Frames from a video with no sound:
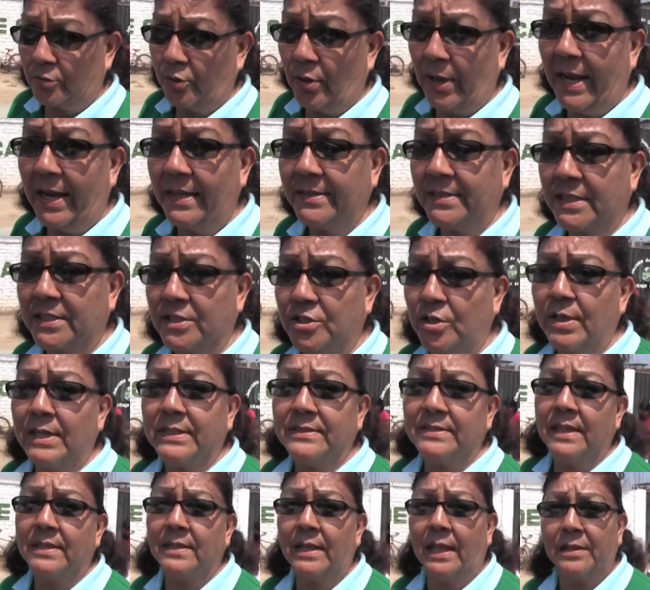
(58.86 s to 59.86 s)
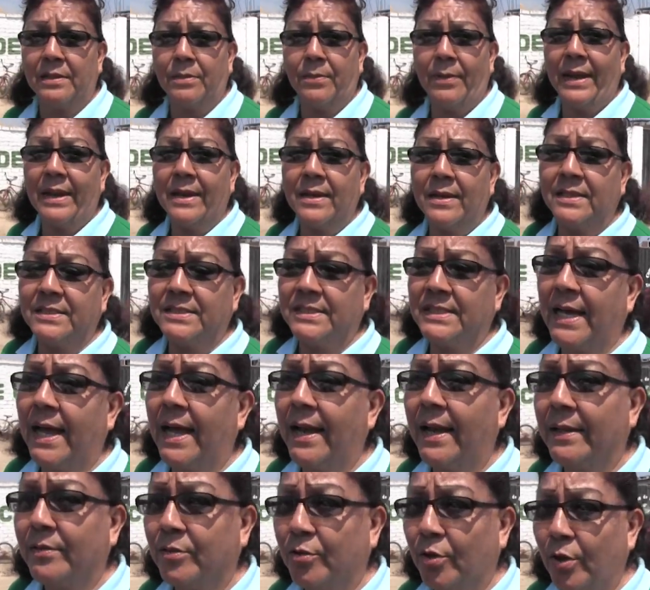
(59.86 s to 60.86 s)
todas las secciones, desde el nivel
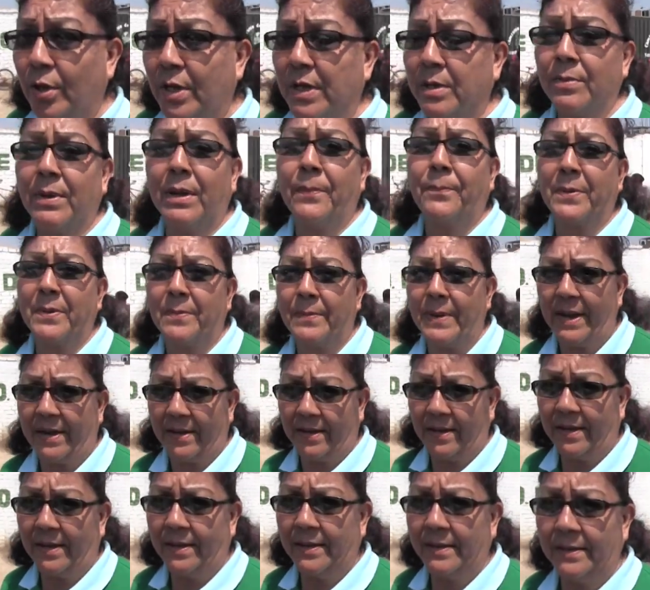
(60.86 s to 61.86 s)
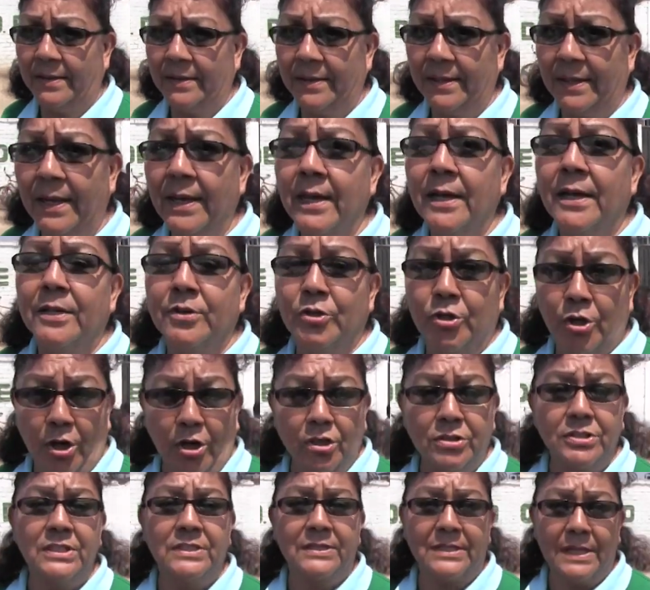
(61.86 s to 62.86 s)
inicial a todo el nivel primario. ¿Todos, están participando?
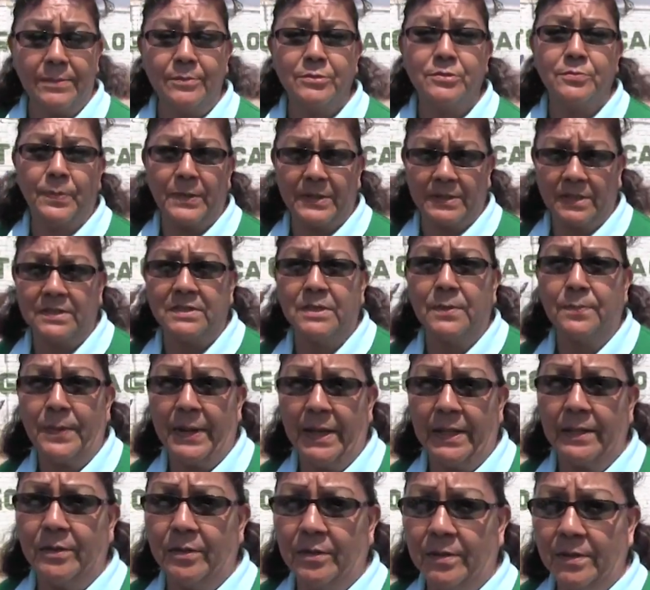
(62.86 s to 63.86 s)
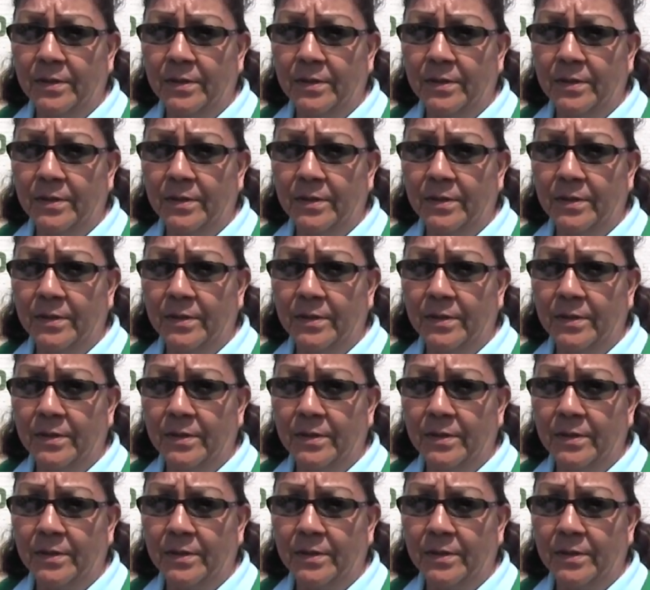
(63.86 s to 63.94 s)
Todos estamos participando.